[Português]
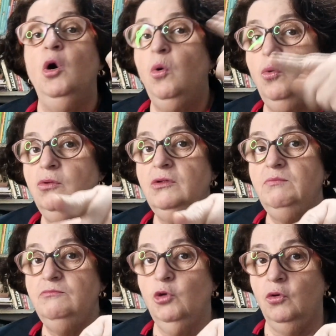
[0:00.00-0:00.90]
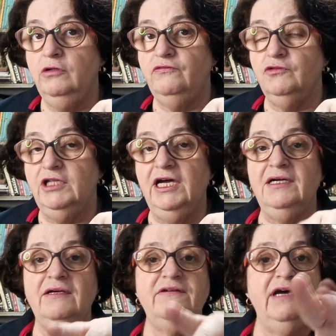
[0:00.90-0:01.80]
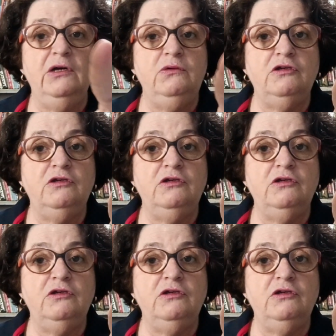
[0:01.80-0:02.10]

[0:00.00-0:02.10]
O noivo dela saiu